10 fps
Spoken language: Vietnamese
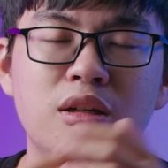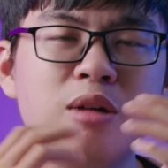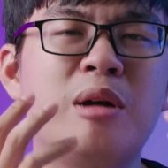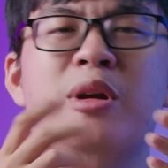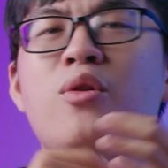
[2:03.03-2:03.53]

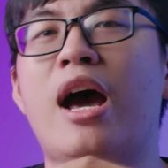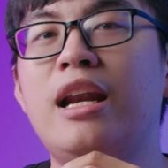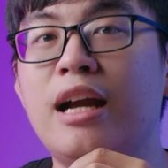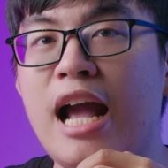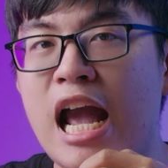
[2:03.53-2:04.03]
Cơ mà mình đoán
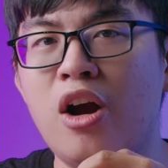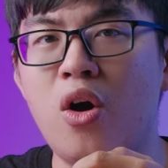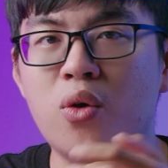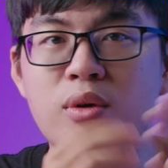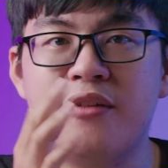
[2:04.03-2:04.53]
là các hãng
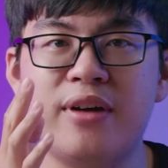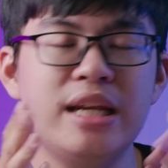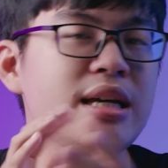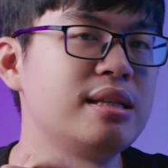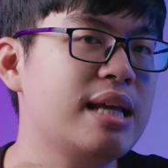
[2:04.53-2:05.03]
họ cũng đã
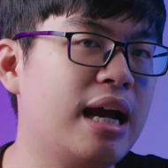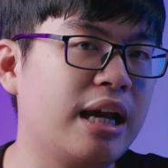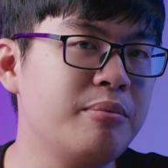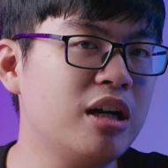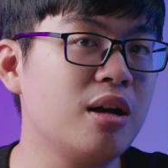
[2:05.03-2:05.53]
phát hiện ra
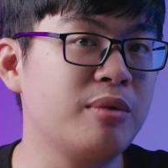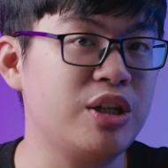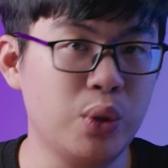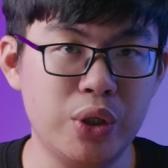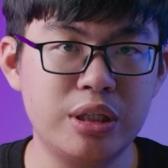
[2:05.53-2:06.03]
cái bất cập
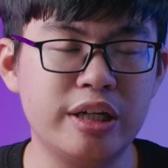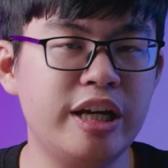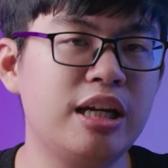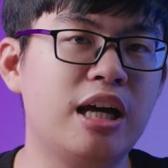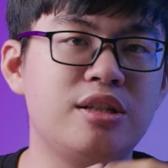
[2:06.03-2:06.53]
này rồi Thế
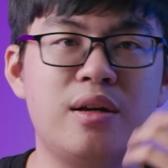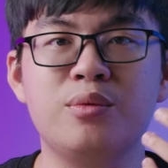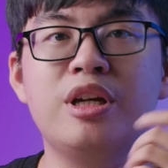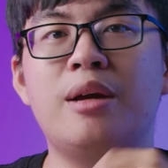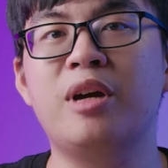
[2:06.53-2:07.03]
nên là
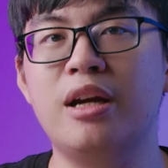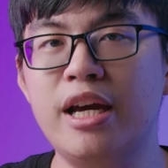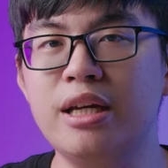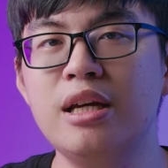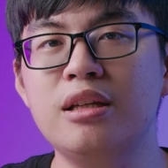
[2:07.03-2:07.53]
trong những năm gần đây